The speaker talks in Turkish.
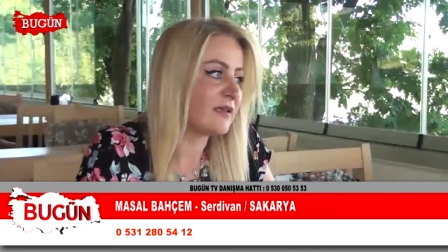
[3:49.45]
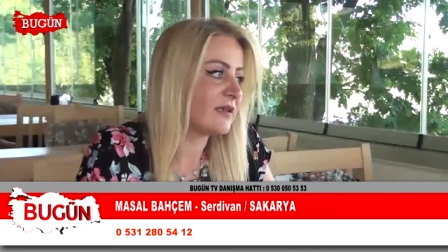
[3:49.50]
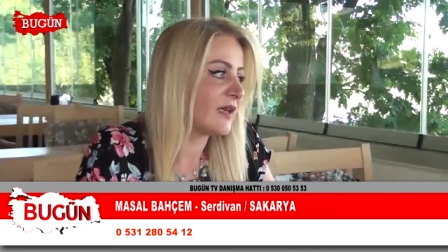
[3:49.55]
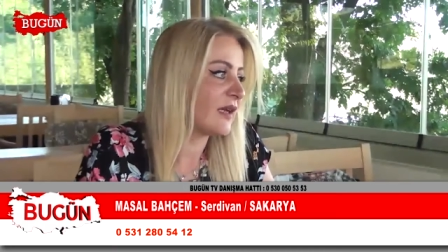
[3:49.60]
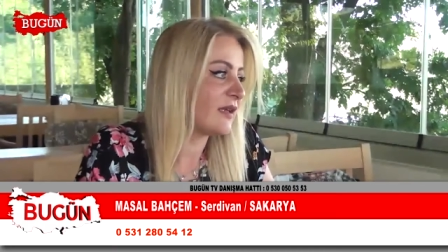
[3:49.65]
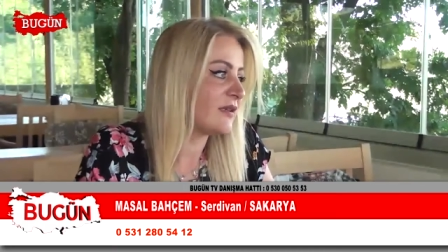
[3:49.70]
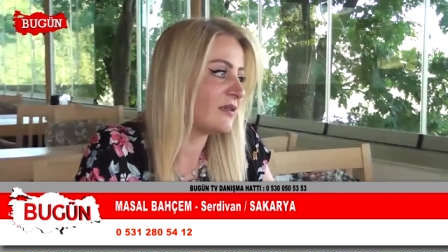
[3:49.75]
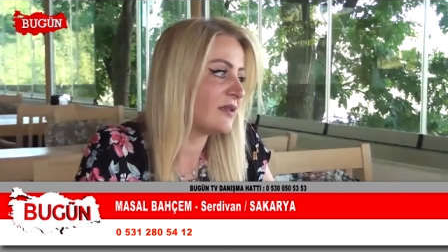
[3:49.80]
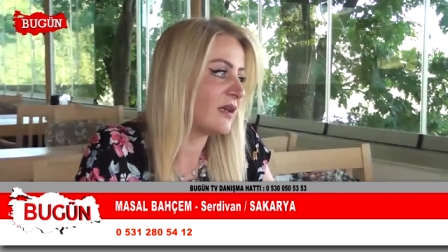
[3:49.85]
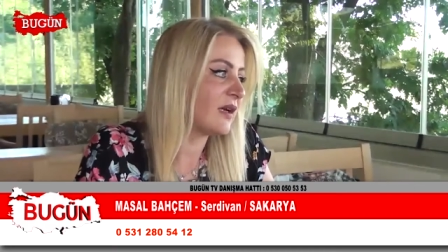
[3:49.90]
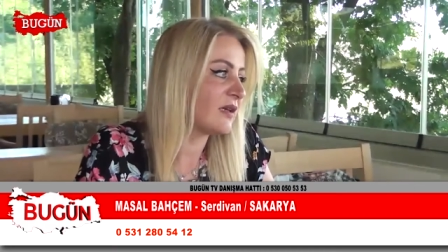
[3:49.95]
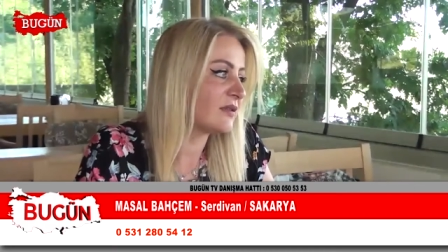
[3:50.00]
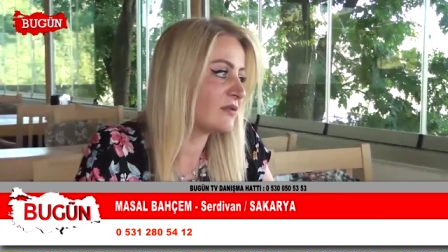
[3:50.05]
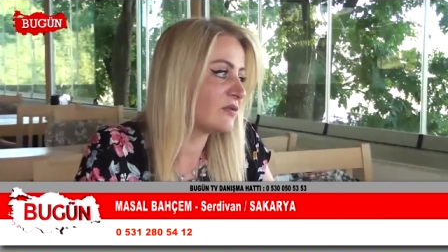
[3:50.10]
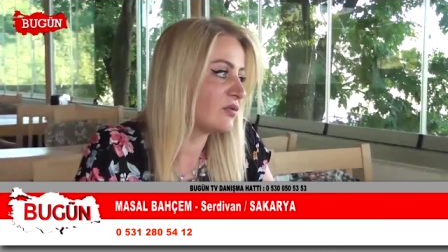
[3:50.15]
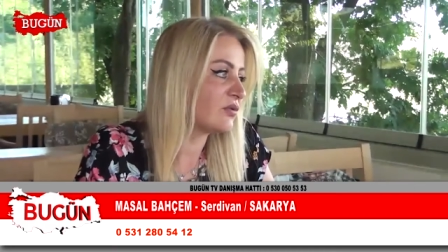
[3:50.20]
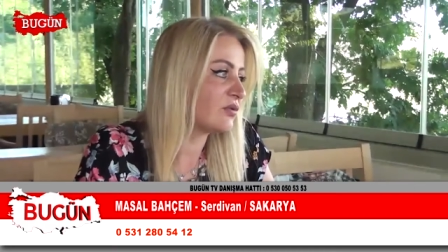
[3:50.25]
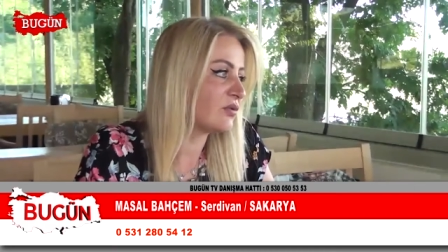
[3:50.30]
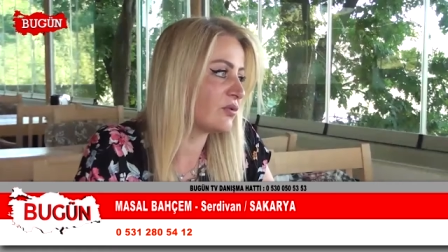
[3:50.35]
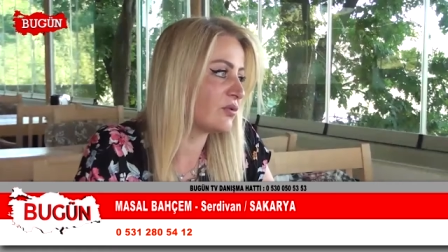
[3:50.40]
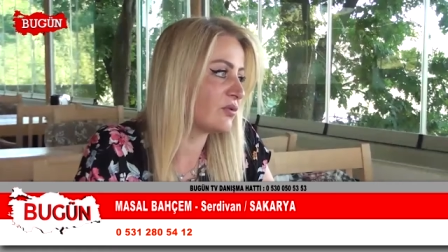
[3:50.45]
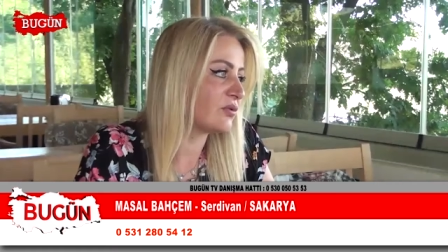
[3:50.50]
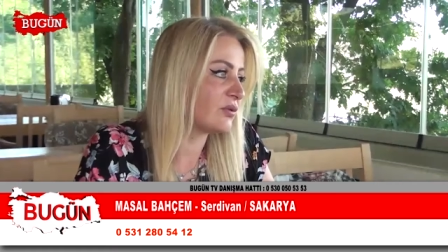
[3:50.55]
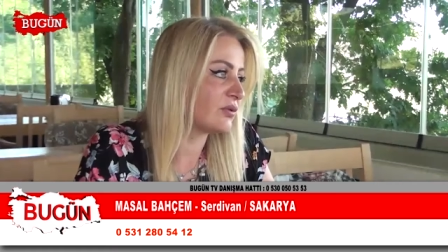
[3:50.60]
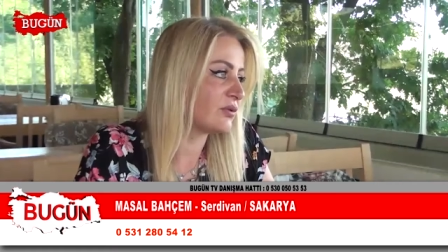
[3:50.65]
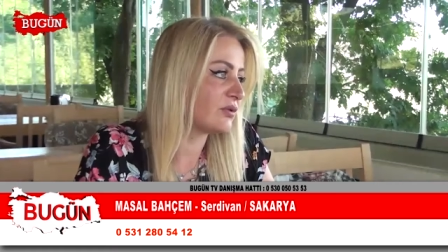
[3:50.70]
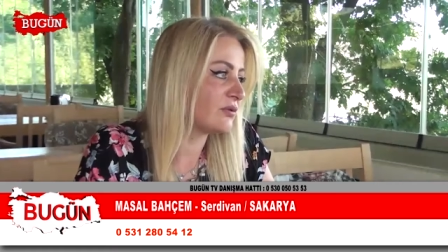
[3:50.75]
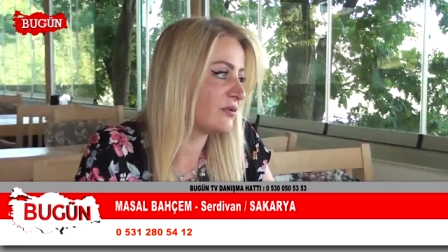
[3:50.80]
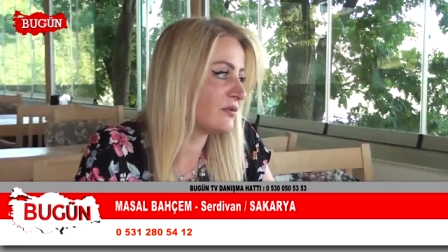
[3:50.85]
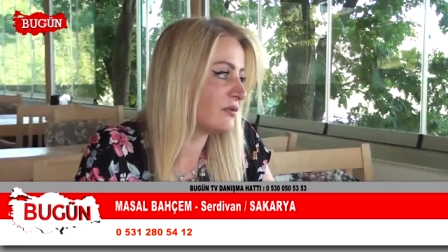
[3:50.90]
Yani rahat,
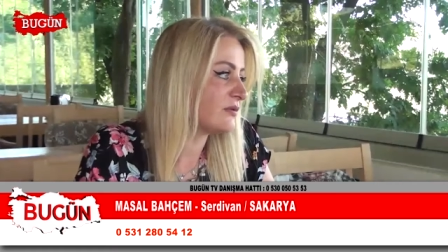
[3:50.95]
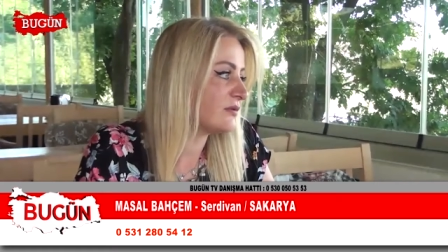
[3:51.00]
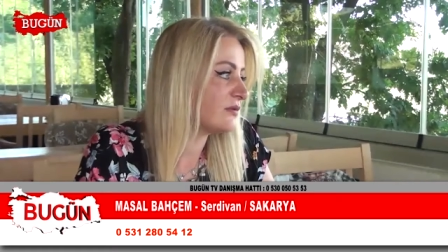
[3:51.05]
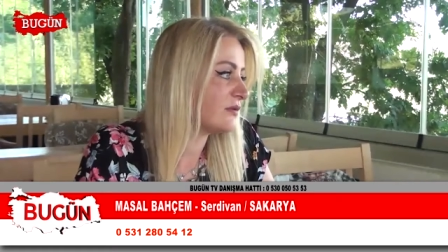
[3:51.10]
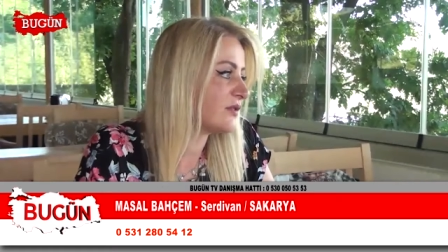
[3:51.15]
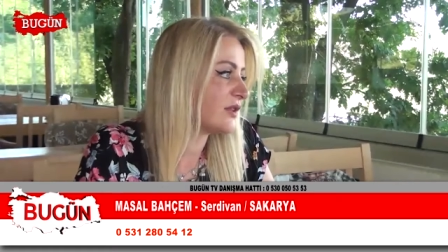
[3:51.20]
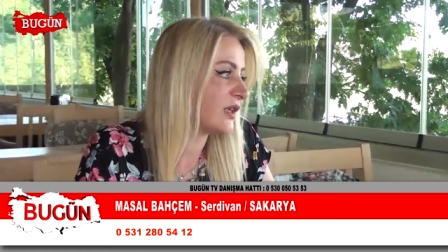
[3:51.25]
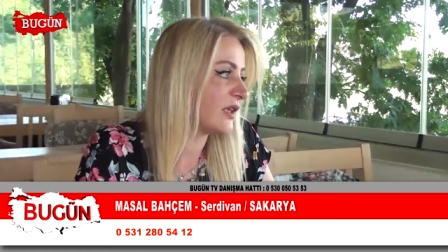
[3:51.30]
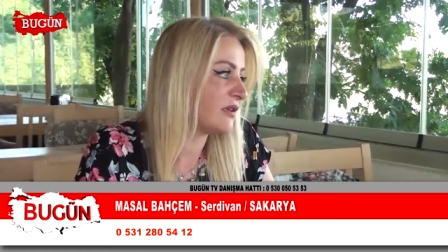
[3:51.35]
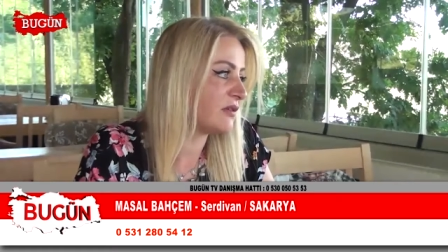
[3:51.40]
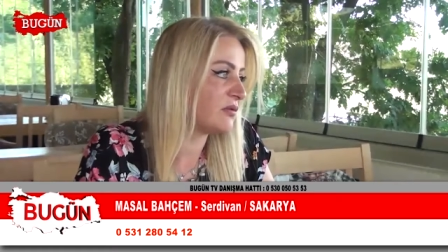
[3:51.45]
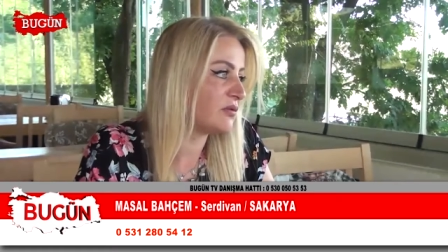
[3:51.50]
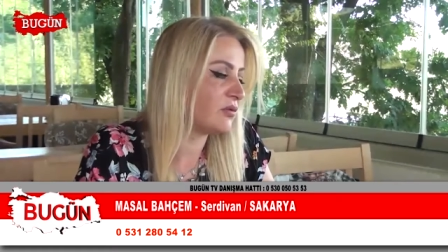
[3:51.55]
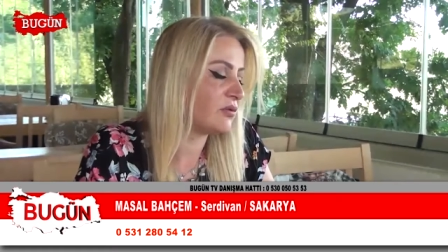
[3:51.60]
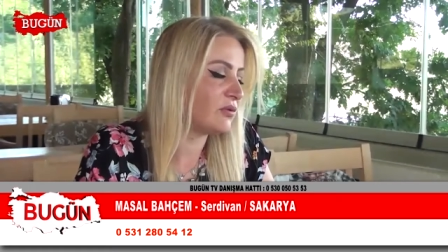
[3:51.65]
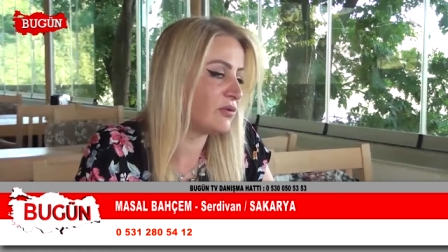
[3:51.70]
huzurlu, şehrin